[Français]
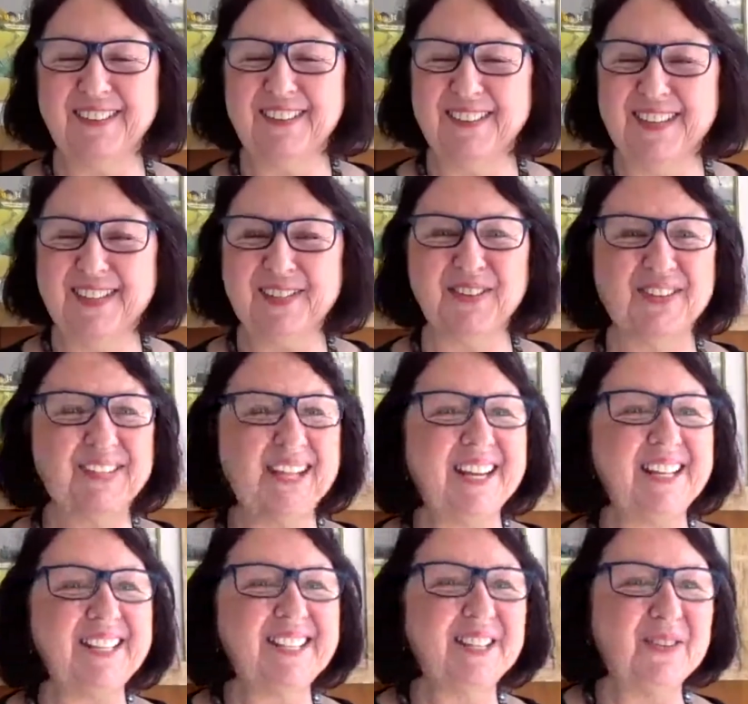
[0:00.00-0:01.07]
qui sont de
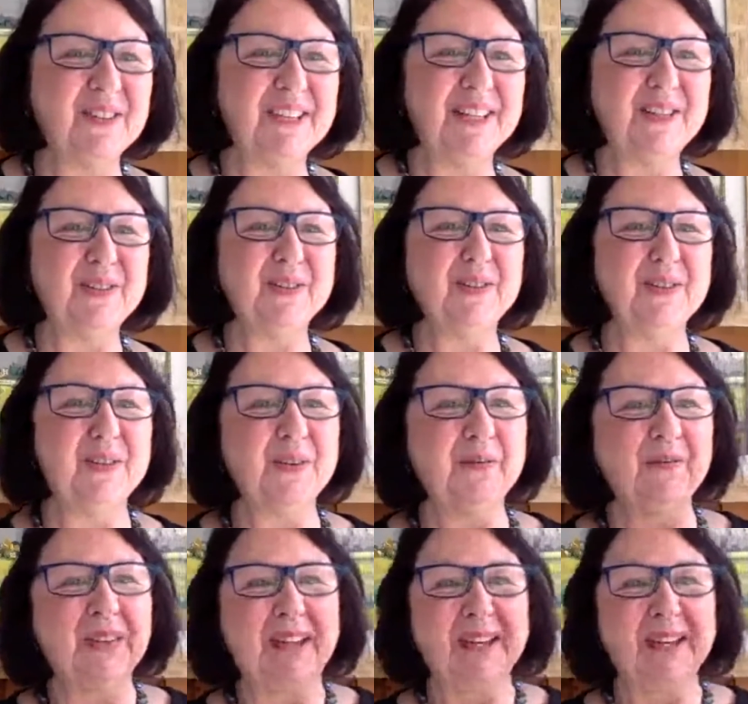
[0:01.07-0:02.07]
Tahiti toutes les deux,